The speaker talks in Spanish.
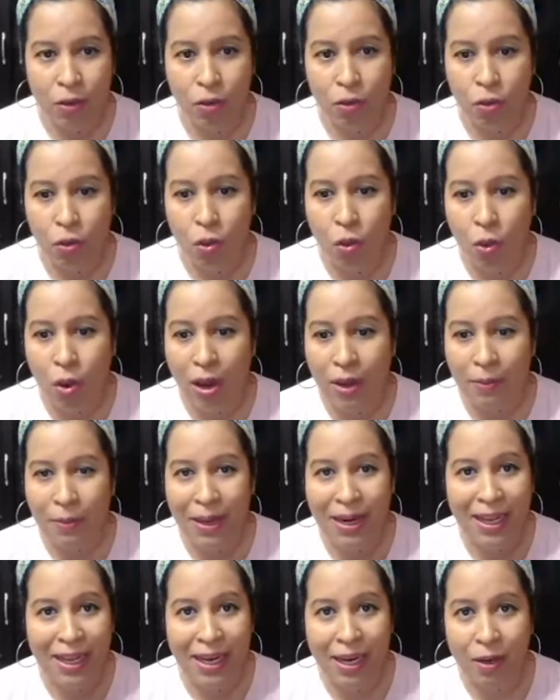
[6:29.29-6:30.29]
no hay
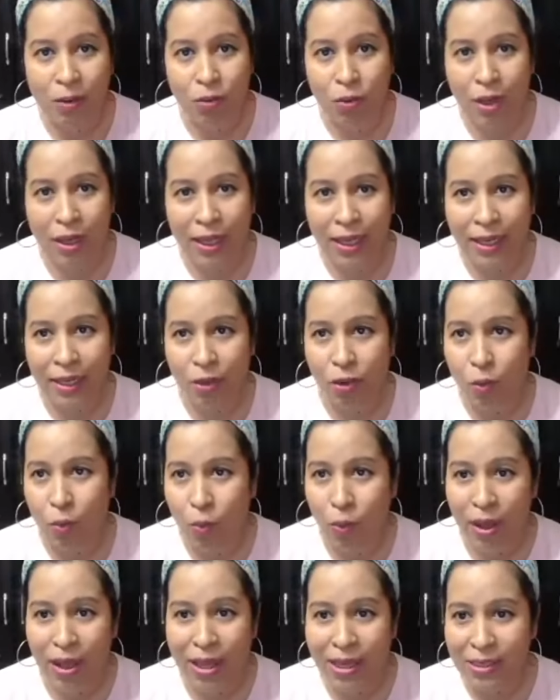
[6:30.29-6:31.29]
manera alguna de que yo
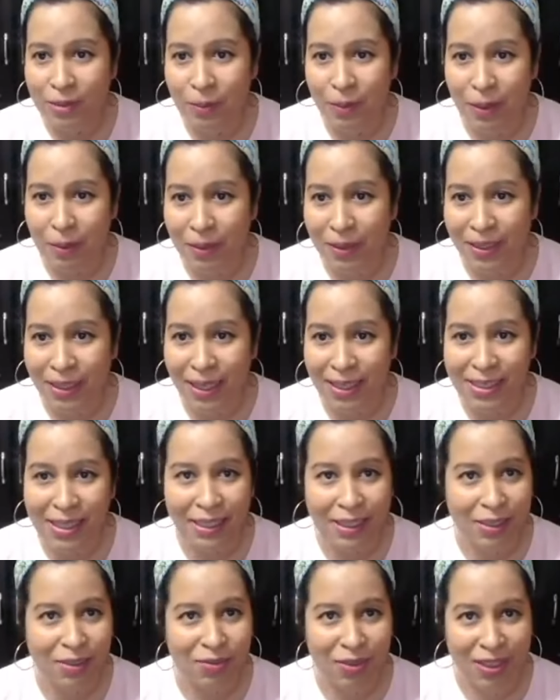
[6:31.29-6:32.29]
pueda experimentar
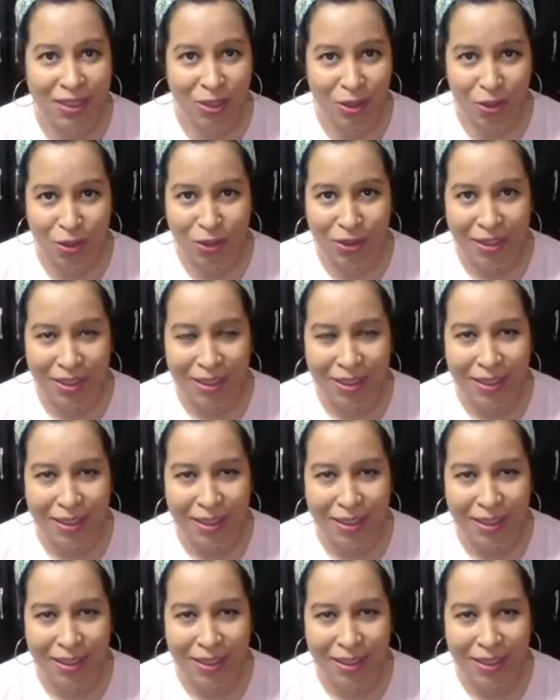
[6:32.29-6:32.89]
satisfacción,